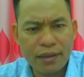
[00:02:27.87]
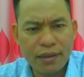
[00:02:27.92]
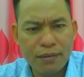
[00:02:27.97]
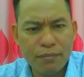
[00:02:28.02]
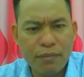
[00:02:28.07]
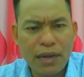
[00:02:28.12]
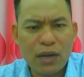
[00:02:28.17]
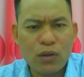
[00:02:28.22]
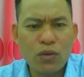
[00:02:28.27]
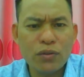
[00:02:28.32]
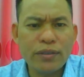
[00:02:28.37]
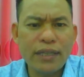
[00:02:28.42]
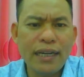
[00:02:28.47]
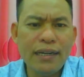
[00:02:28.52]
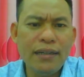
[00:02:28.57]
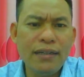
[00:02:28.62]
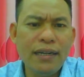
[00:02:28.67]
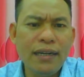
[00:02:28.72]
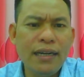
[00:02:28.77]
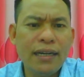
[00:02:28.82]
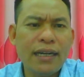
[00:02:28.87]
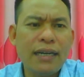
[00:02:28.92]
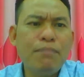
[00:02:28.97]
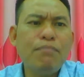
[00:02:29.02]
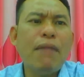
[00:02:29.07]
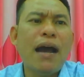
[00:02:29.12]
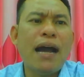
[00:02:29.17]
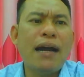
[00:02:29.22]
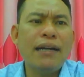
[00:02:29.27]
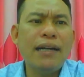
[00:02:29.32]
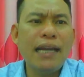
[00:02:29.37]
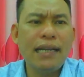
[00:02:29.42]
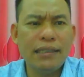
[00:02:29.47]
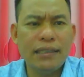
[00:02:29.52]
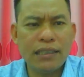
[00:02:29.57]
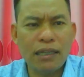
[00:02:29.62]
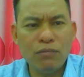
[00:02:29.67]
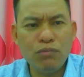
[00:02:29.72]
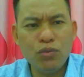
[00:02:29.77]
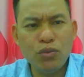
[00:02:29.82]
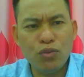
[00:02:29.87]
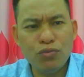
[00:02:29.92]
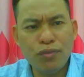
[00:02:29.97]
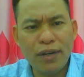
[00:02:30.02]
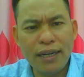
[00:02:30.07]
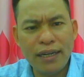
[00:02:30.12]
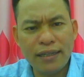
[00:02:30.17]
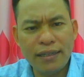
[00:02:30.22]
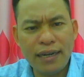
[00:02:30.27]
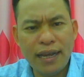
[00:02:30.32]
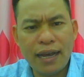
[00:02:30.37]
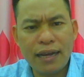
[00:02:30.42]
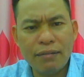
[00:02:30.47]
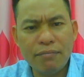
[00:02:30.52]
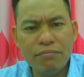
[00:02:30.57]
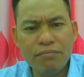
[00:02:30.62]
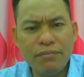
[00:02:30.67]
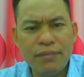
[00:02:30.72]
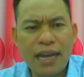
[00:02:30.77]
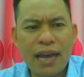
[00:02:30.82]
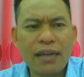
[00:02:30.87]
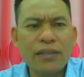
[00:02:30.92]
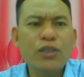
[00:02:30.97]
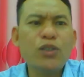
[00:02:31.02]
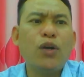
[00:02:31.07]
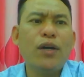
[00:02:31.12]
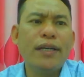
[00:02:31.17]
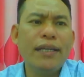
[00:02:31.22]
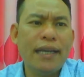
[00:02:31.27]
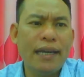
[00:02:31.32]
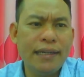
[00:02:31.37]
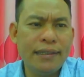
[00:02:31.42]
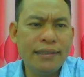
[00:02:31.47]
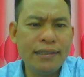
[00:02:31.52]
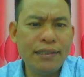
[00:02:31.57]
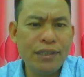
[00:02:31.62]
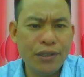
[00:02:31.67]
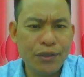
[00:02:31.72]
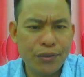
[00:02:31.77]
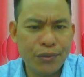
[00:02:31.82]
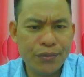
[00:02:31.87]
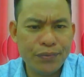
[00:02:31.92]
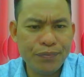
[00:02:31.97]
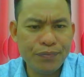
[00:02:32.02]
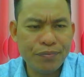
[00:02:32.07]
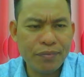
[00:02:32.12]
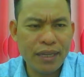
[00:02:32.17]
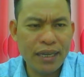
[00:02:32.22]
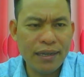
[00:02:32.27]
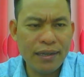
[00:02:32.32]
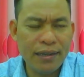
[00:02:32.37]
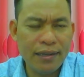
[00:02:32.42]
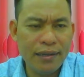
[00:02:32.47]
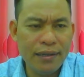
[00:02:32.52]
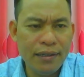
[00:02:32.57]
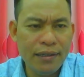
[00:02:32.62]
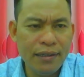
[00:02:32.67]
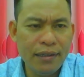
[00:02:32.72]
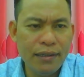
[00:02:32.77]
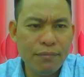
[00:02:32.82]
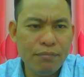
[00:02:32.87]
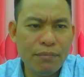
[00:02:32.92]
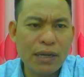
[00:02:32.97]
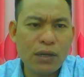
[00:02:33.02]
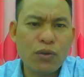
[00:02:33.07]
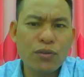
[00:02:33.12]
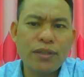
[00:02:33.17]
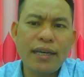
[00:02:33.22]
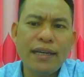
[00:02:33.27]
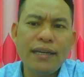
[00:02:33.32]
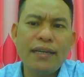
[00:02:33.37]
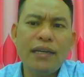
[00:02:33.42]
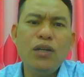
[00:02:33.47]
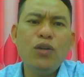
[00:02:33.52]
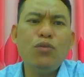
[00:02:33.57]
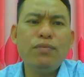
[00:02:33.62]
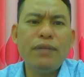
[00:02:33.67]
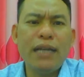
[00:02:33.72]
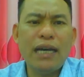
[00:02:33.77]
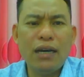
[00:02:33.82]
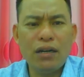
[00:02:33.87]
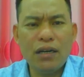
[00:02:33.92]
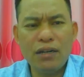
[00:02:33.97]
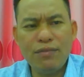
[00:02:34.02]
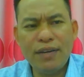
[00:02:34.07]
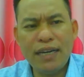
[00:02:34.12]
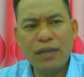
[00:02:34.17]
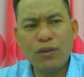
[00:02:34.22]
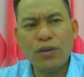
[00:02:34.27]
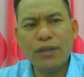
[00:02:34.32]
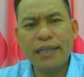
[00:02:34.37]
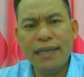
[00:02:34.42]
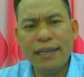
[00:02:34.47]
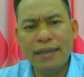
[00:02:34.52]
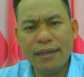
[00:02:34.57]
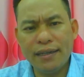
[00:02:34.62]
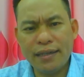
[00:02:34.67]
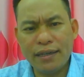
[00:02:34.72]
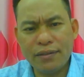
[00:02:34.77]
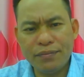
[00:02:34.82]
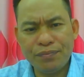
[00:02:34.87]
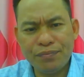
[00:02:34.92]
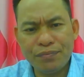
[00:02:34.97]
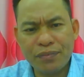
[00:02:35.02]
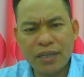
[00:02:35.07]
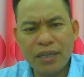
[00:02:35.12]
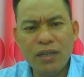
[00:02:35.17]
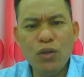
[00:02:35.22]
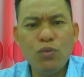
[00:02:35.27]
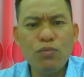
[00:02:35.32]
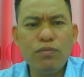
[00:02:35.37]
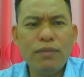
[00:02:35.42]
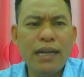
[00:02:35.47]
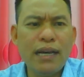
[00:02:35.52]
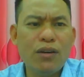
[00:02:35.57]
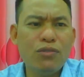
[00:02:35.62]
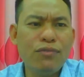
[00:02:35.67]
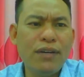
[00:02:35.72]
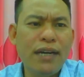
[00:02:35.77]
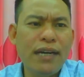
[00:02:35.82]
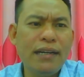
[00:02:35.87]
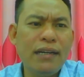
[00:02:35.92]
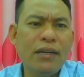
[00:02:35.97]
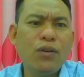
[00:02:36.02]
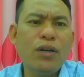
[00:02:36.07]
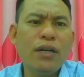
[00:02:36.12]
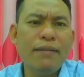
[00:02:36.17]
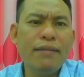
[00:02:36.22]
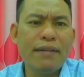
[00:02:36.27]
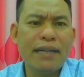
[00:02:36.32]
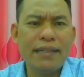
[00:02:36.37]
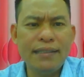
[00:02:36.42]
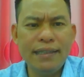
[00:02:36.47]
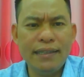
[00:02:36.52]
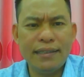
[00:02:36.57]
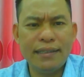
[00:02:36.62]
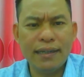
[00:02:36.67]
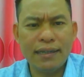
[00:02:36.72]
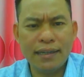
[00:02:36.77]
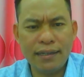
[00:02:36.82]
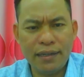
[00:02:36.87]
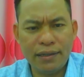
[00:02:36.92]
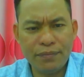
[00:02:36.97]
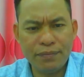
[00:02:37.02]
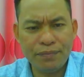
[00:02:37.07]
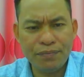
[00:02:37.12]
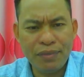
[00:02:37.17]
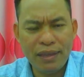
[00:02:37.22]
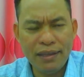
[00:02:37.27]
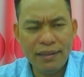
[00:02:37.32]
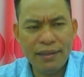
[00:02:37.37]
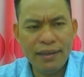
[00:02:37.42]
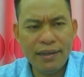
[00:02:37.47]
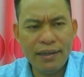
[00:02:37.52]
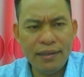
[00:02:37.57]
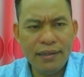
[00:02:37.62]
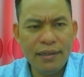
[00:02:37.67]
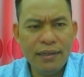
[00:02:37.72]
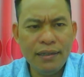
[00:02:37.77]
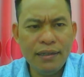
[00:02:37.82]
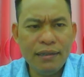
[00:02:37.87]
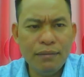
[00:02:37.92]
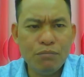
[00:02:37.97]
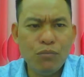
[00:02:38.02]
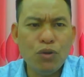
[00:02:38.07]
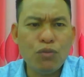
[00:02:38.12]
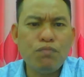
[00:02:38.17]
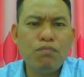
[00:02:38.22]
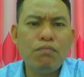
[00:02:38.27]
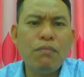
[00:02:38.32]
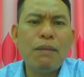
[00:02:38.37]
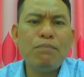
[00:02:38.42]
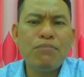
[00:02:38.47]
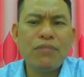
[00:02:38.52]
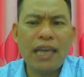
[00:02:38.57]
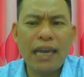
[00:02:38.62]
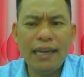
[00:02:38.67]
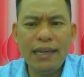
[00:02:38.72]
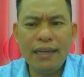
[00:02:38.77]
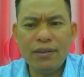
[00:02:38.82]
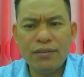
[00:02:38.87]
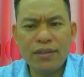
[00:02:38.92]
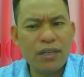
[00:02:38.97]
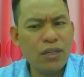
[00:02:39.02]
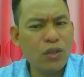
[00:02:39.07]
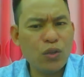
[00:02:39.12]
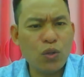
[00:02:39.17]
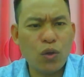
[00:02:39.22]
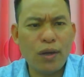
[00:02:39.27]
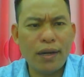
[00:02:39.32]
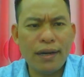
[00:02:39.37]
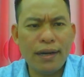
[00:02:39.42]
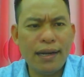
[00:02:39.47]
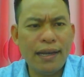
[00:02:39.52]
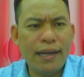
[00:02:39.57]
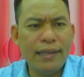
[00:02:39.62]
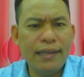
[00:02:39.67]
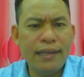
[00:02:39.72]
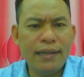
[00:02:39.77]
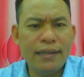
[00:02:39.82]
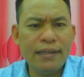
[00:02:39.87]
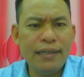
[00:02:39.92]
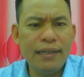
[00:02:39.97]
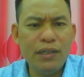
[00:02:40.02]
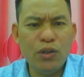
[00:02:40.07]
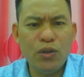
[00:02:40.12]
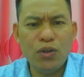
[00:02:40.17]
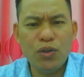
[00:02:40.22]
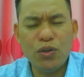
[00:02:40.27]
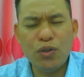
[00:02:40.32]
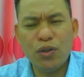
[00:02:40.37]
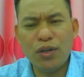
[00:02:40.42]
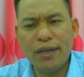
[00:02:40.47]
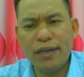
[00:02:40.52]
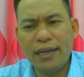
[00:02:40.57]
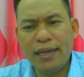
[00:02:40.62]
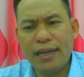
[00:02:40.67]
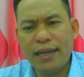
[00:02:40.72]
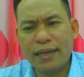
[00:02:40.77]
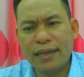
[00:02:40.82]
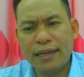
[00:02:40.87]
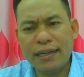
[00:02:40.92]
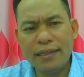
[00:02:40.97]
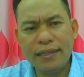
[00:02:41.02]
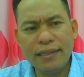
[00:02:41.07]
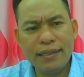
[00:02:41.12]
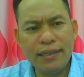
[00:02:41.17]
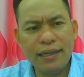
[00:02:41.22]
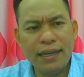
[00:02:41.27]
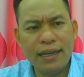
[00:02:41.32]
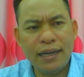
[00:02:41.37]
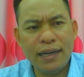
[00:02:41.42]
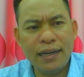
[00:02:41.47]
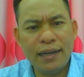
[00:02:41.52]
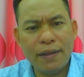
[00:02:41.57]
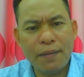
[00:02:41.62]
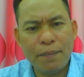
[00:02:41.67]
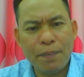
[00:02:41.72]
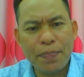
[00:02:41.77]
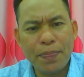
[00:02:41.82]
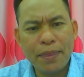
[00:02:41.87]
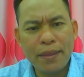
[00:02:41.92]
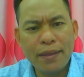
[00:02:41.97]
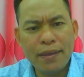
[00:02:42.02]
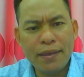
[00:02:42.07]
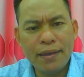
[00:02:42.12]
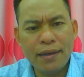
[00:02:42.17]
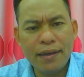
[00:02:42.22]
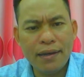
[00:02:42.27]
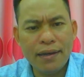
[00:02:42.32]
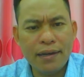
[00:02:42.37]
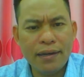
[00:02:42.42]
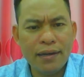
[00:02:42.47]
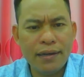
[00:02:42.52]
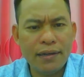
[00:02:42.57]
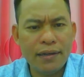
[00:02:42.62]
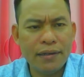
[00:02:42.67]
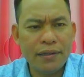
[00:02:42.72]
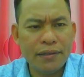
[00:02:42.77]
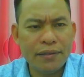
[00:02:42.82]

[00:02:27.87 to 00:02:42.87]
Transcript: bà con thấy đây là cái bản năng sống của ven nó đang đang trỗi dậy rất nhiều yeah. Dạ. bà con thấy cái lúc nào nó ven ngồi thiền hay không cái lúc nào ven nó nói mà cái gì thật hay không đấy một mâm chay của nó toàn là những cái đồ gọi là cái như là à,